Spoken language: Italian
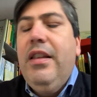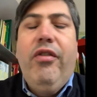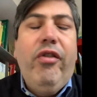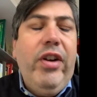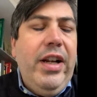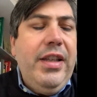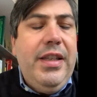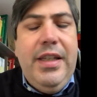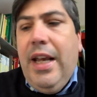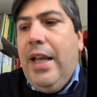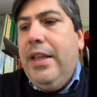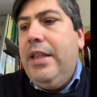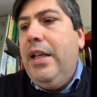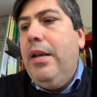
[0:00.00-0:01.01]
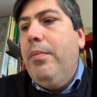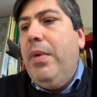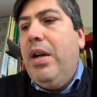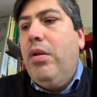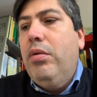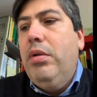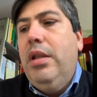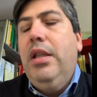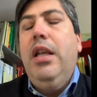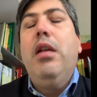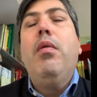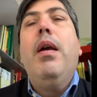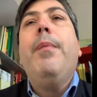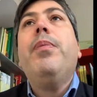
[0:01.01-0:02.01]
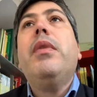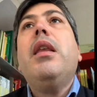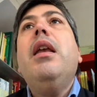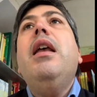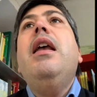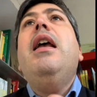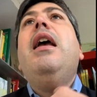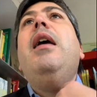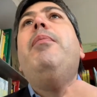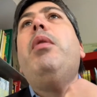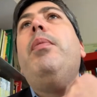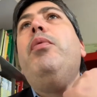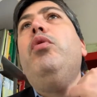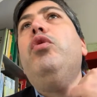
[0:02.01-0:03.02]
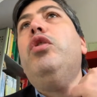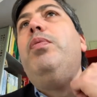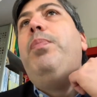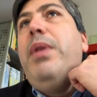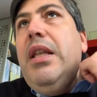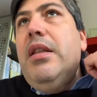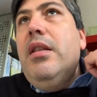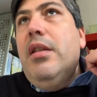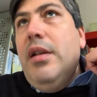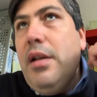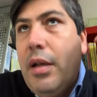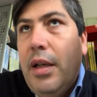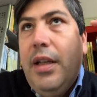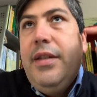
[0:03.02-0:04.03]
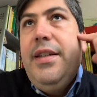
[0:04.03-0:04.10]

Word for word: differenziate ma contigue. E proprio lo SPID, il